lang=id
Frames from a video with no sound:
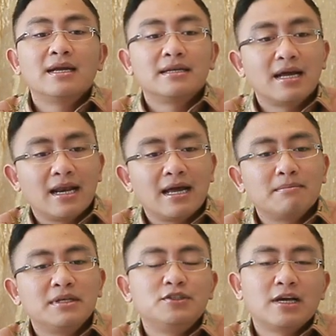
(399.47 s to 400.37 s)

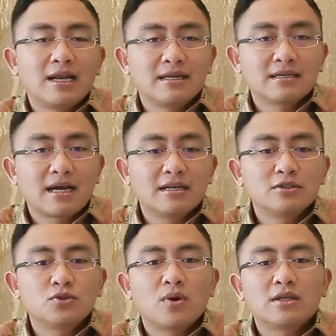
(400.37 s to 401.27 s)
dalam menjalankan
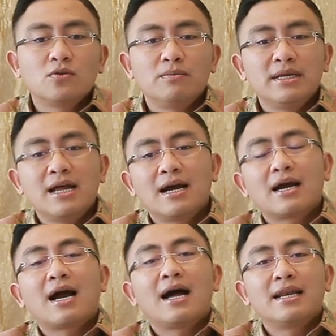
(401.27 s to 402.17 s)
suatu bidang
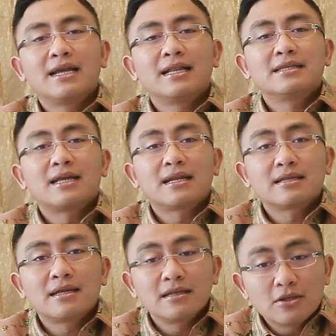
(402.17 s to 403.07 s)
keahlian
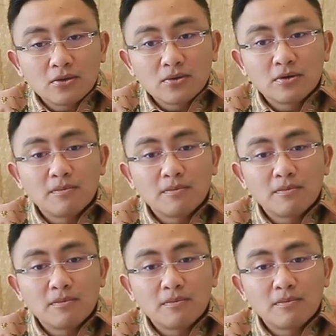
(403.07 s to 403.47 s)
tertentu